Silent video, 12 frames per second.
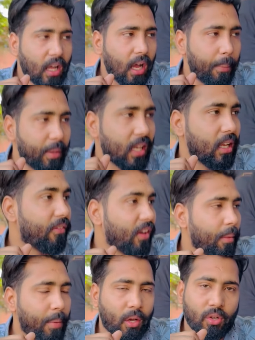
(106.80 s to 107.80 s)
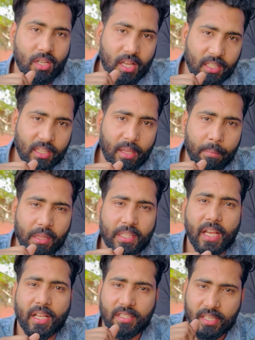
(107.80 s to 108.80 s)
अभी के लिए फ्रेंड भाई को इजाज़त दे
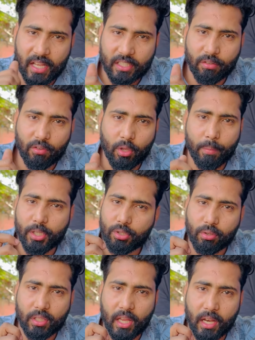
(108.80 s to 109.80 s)
मिलते हैं किसी नेक्स्ट वीडियो पर शुक्रिया